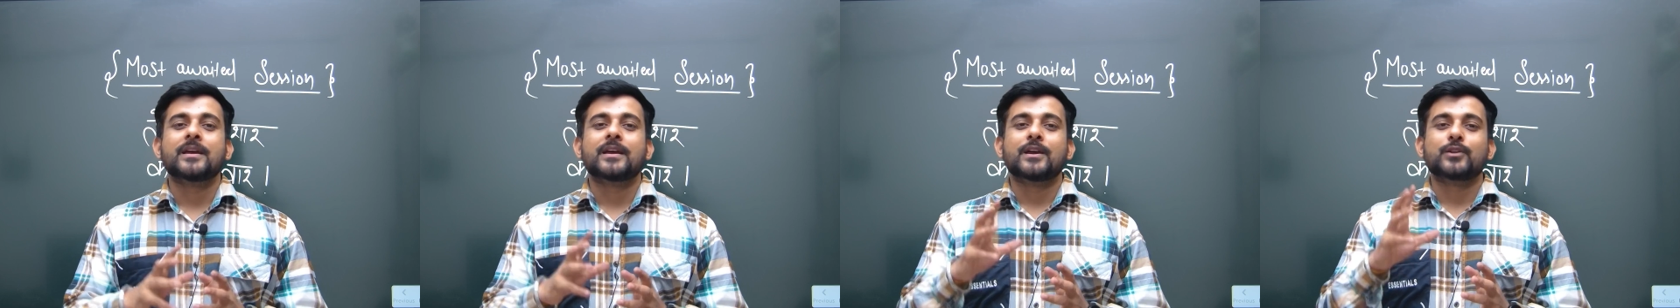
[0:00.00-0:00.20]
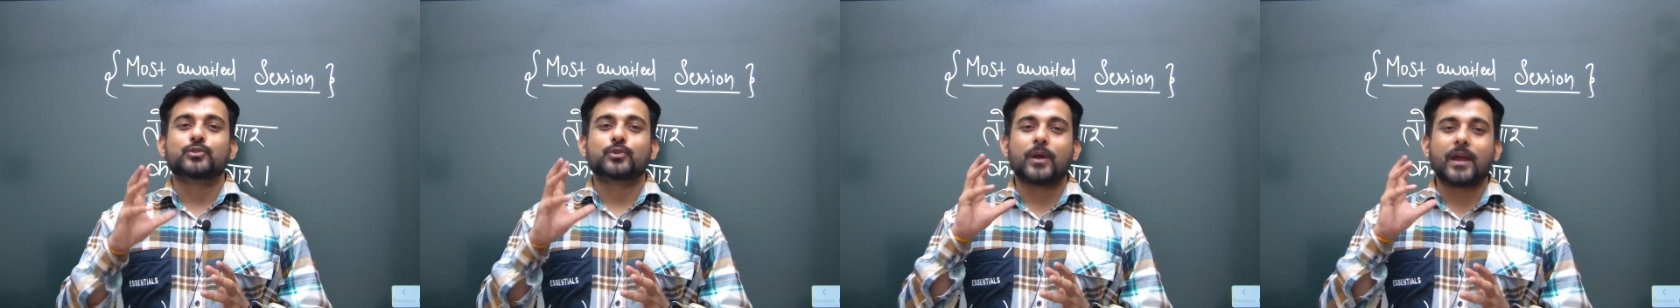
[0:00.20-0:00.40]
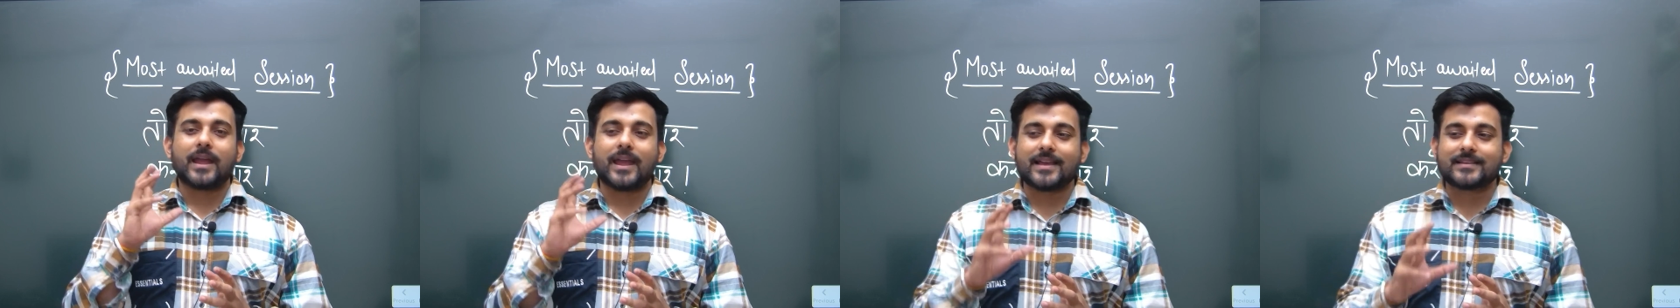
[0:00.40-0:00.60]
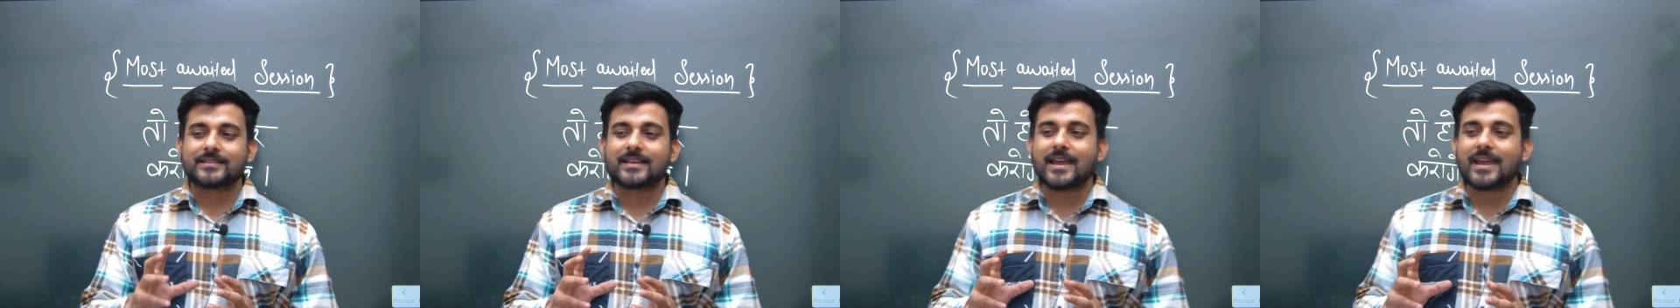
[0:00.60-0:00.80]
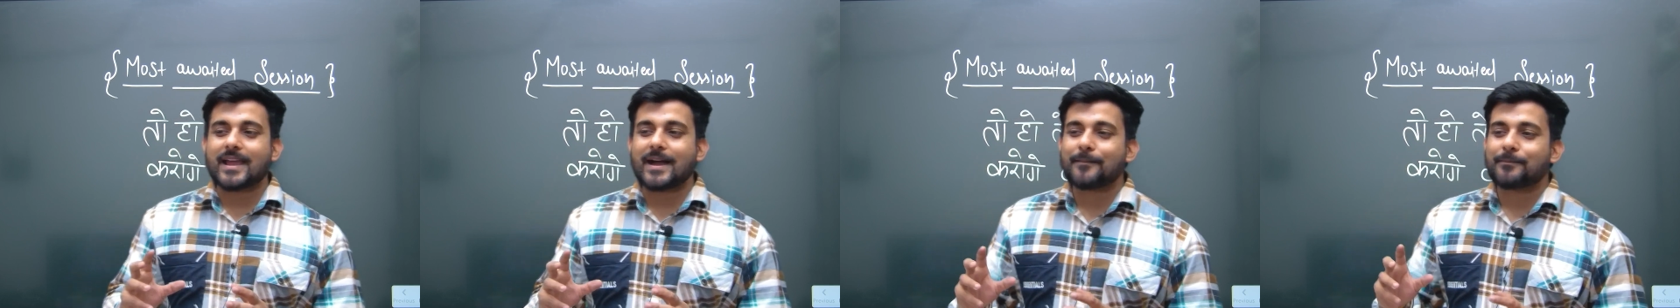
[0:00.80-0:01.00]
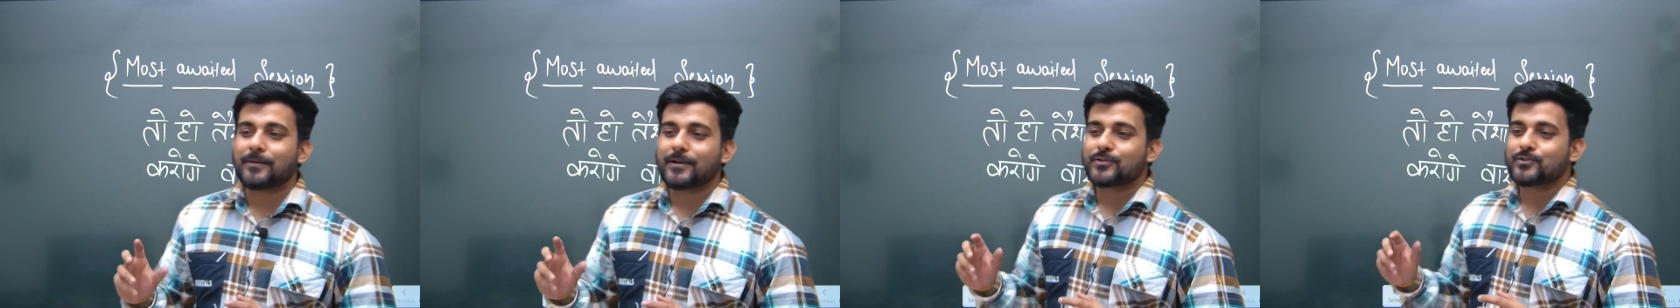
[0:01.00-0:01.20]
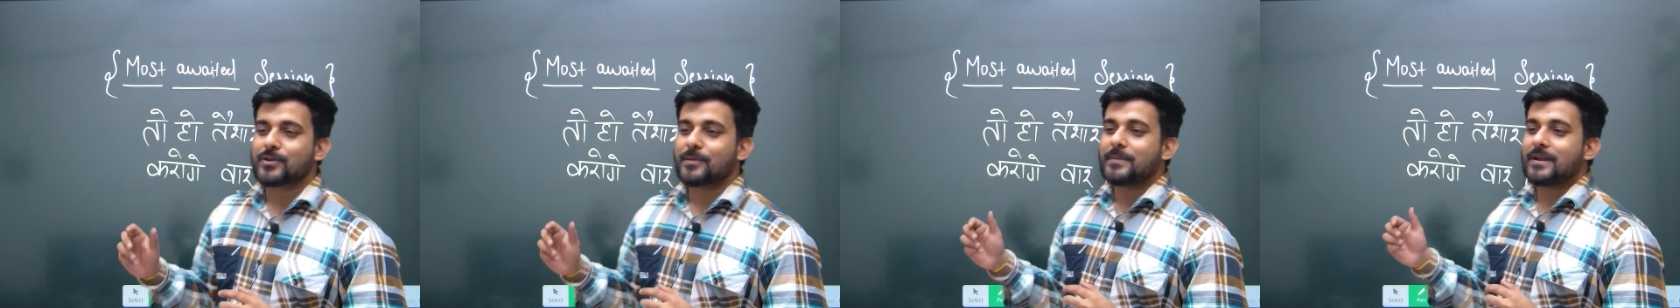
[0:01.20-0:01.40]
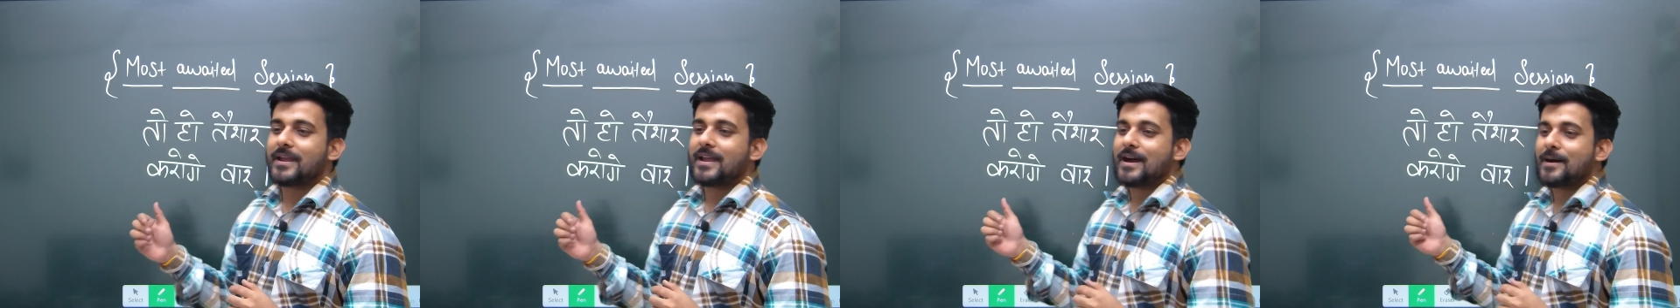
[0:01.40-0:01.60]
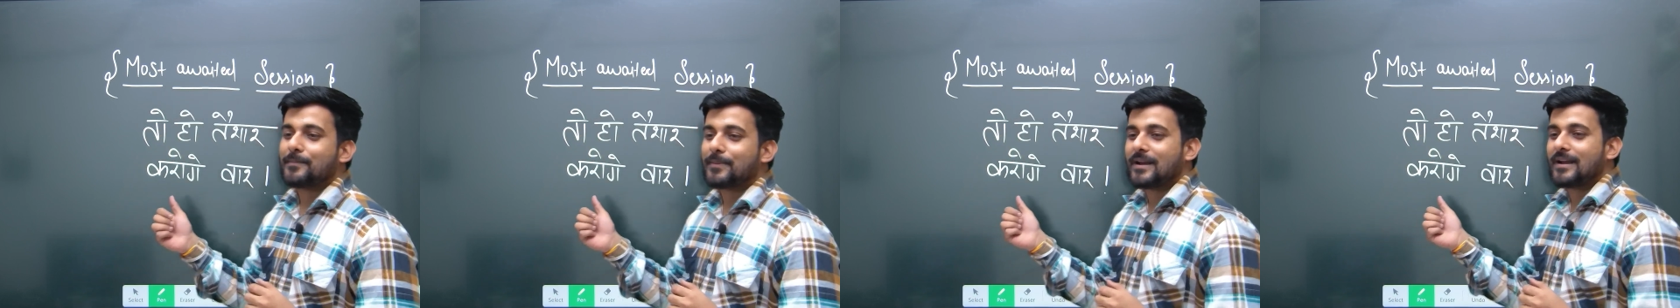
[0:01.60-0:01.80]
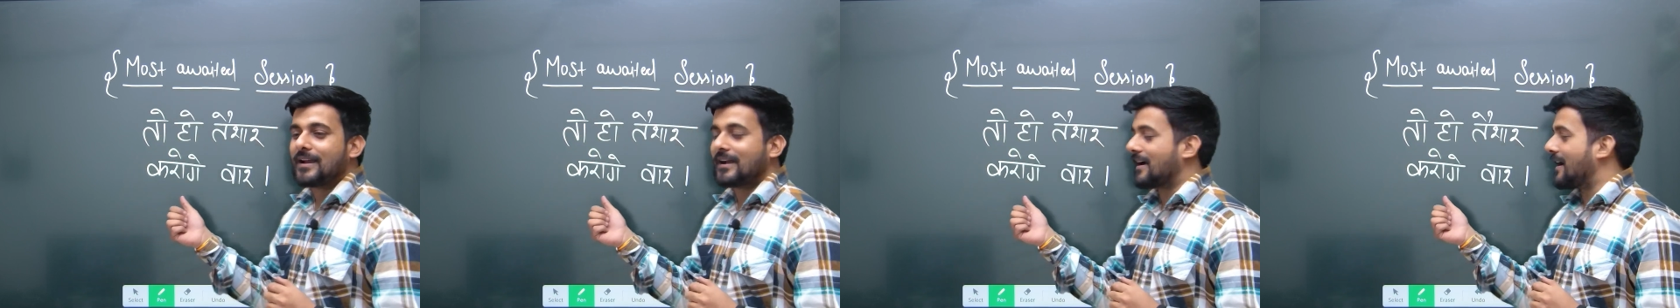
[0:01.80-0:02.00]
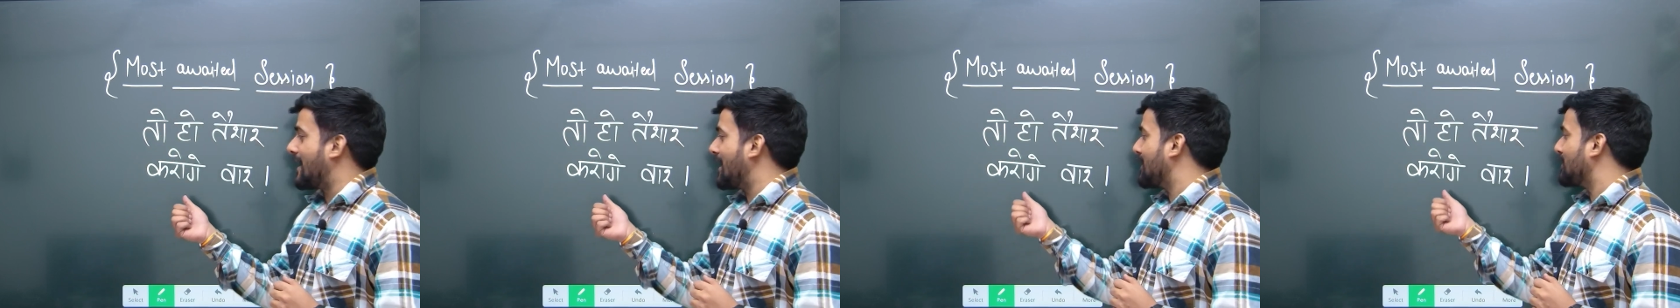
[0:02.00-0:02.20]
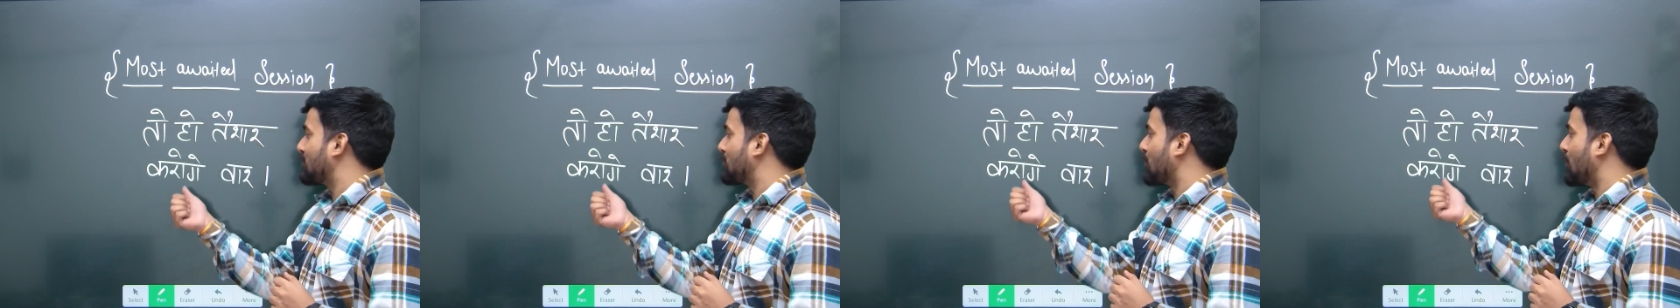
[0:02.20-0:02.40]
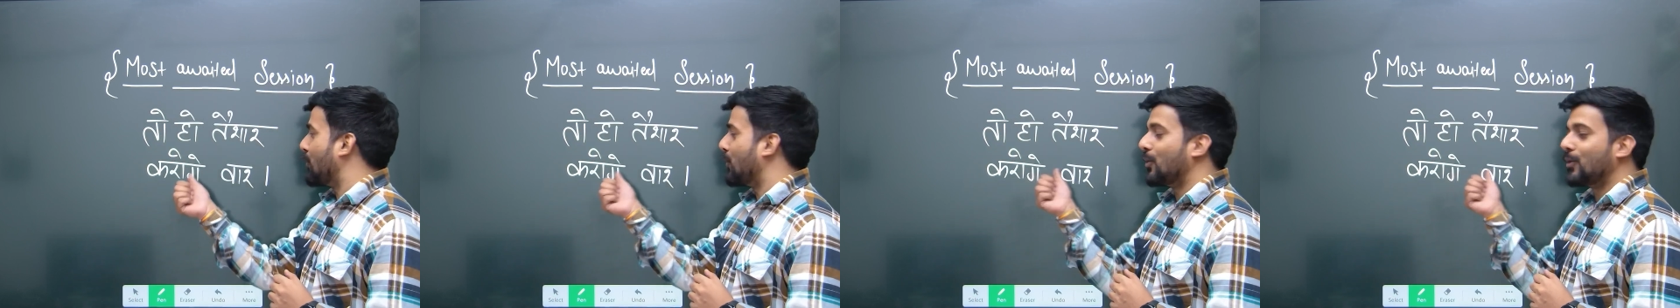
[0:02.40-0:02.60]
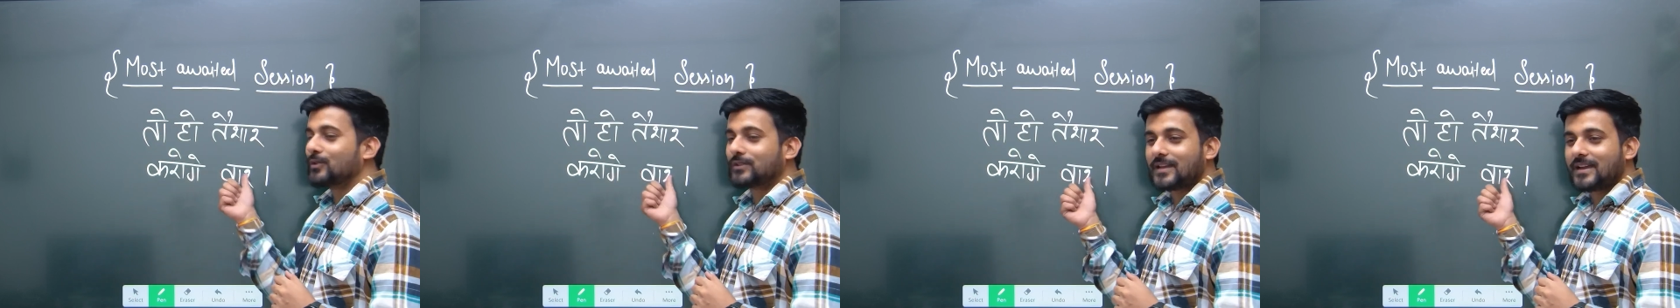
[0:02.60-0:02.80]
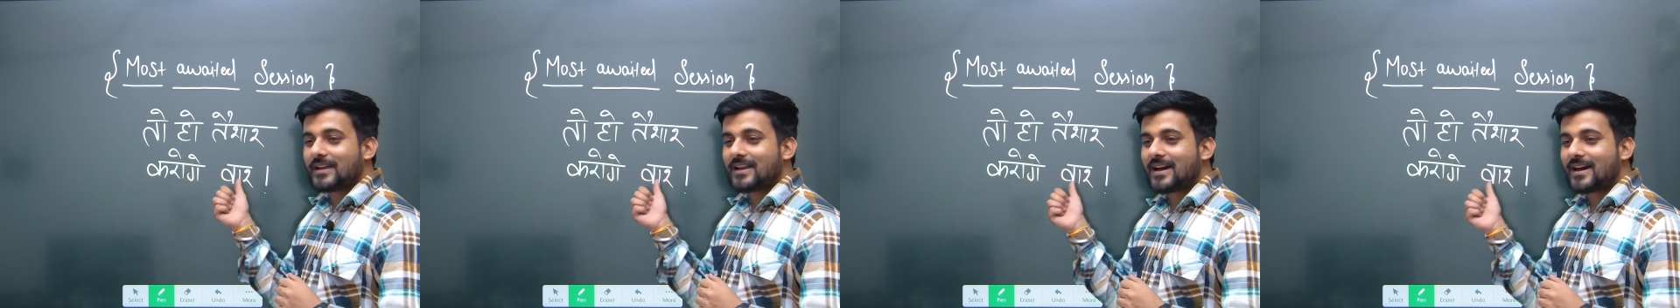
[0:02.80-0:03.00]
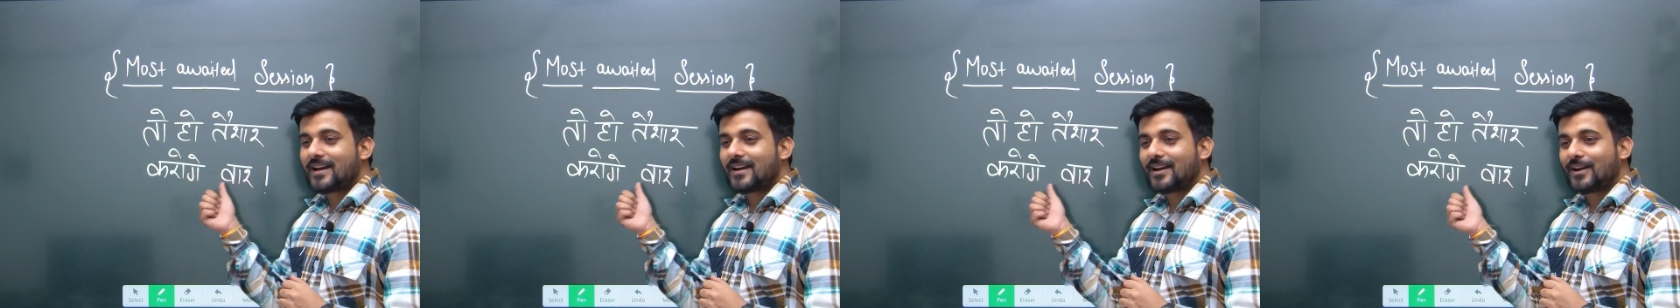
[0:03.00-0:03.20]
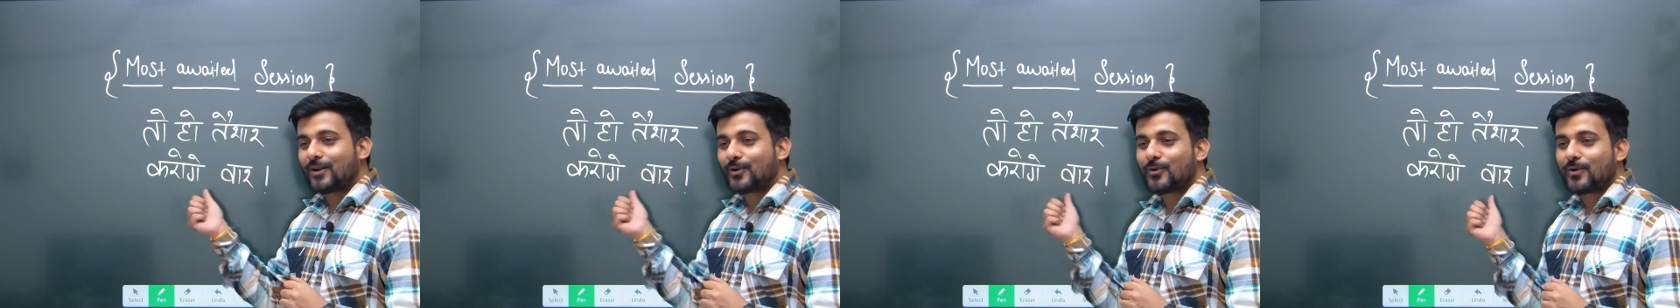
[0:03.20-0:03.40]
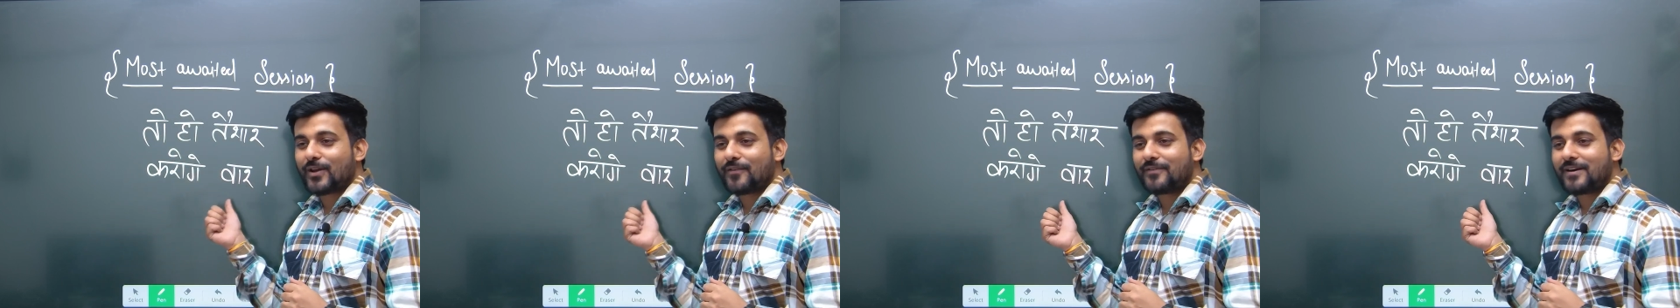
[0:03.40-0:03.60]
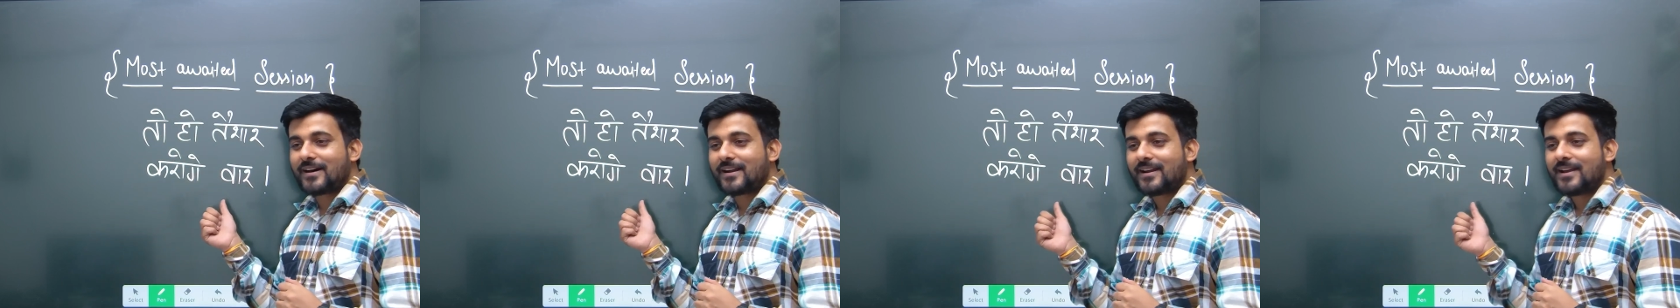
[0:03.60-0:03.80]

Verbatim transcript: तो ऐसे ही आपका जो है मैंने यहां पर लिखा है तो हो तैयार करोगे बार